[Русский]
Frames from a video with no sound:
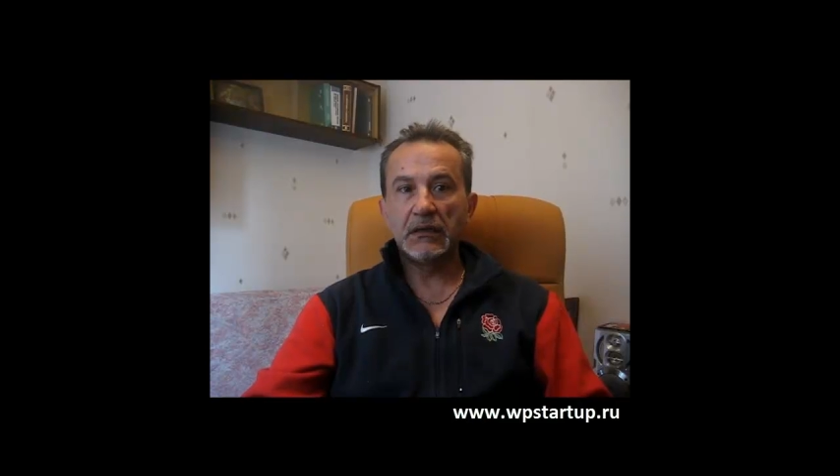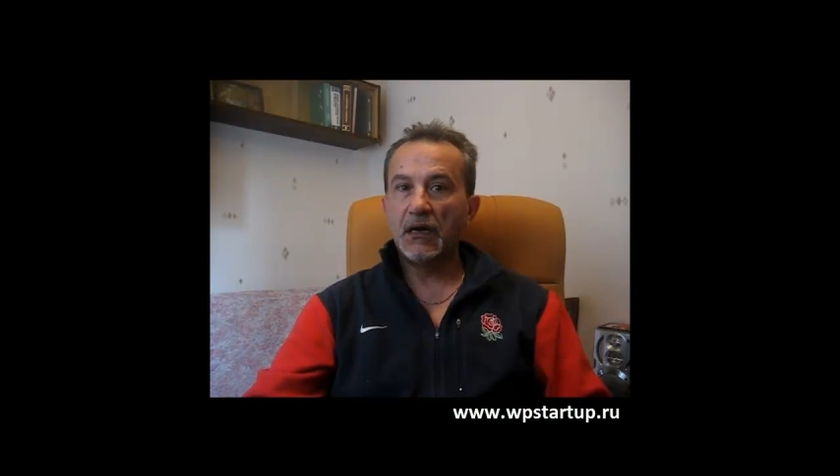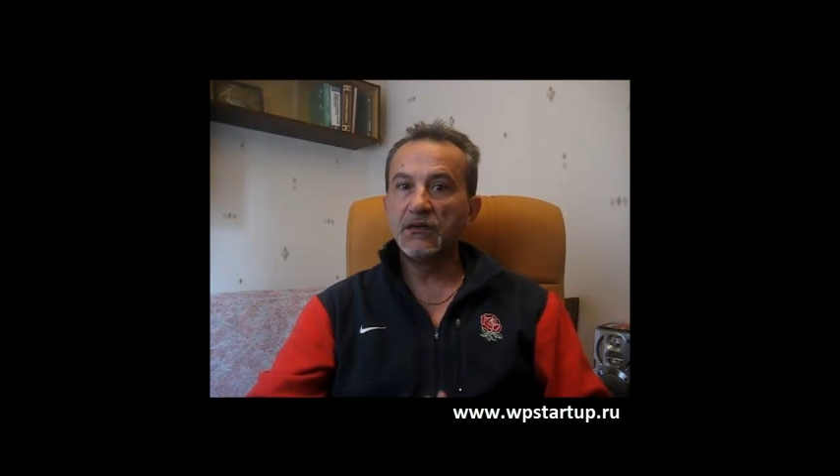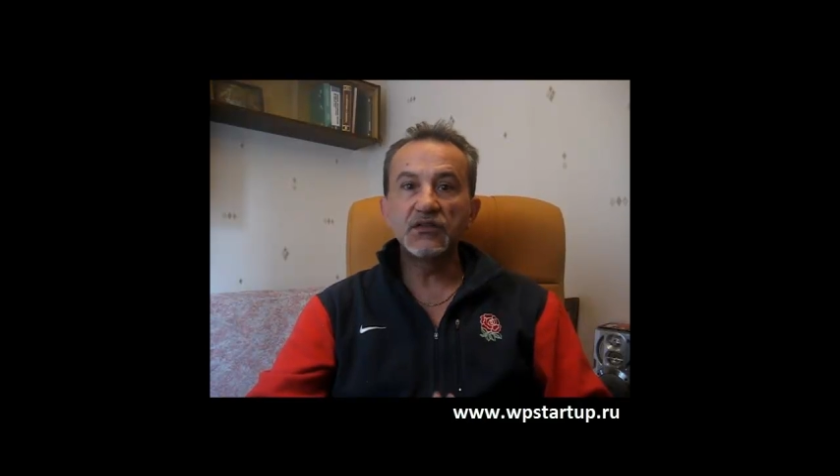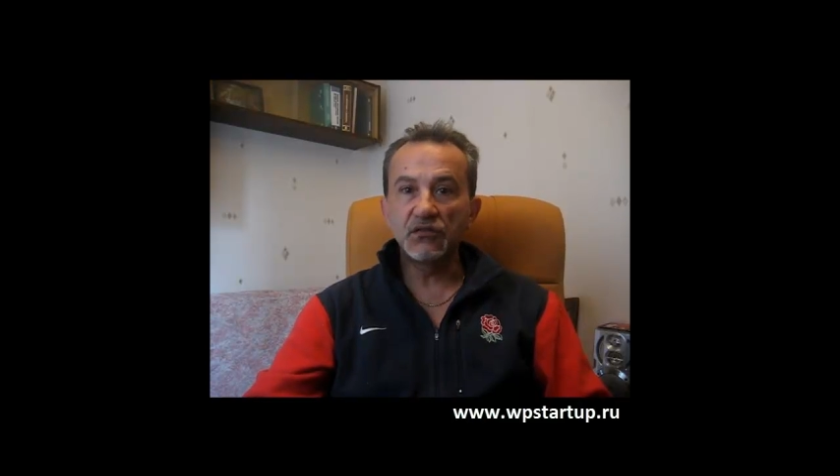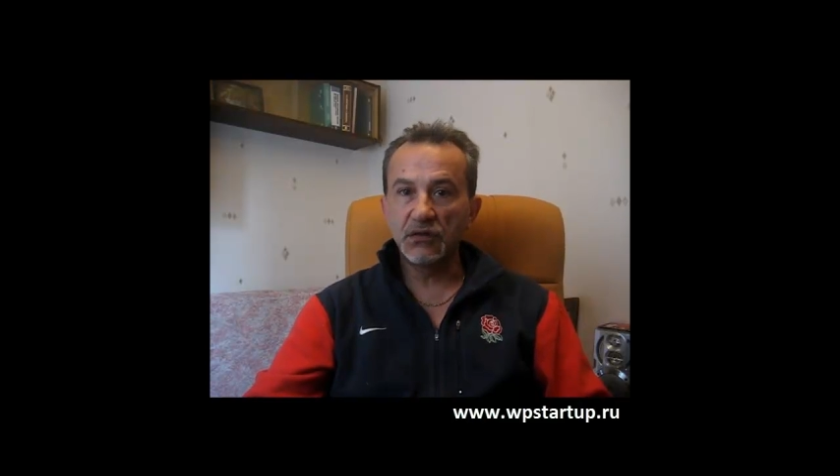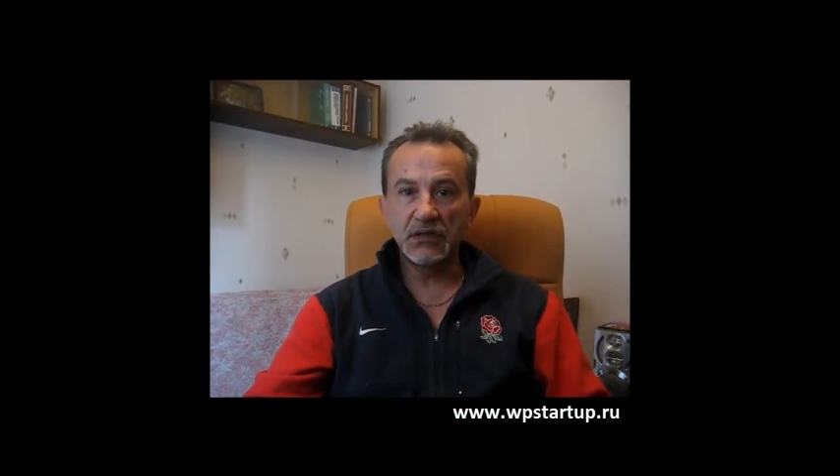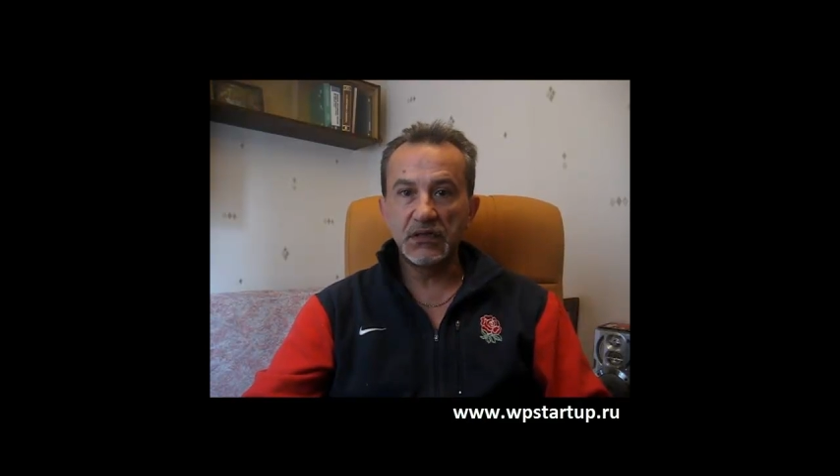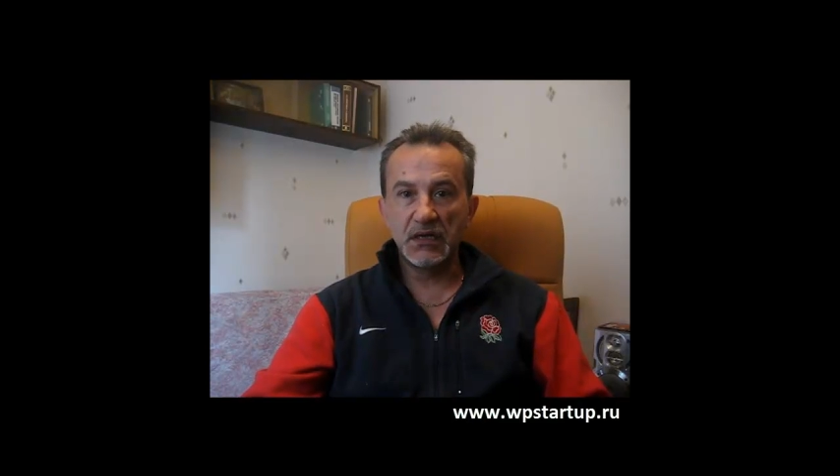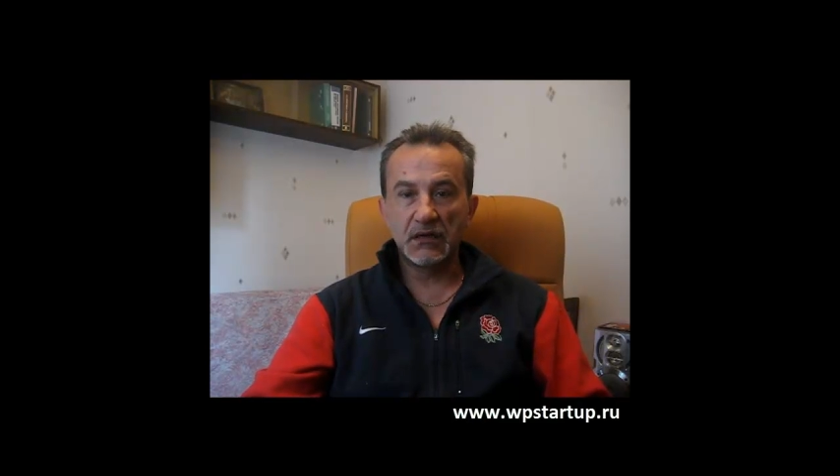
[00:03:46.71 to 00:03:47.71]
они стоят
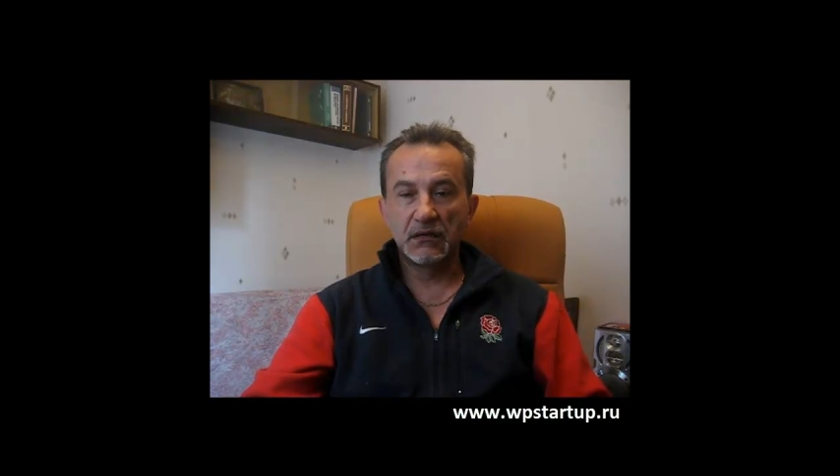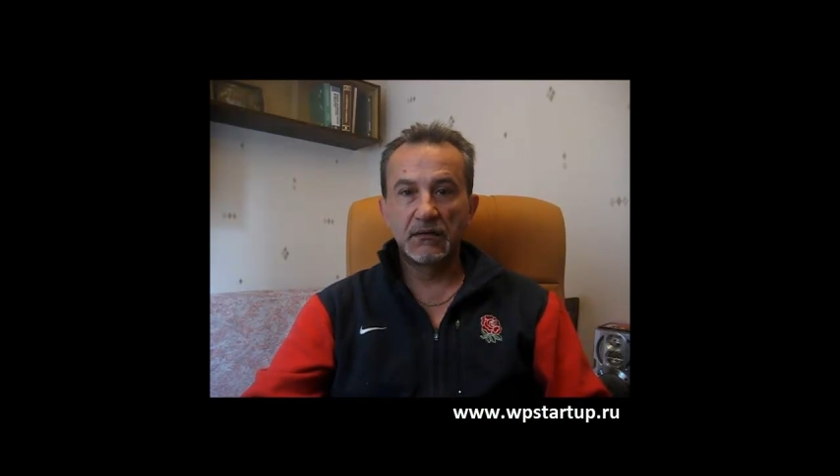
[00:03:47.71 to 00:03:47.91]
денег.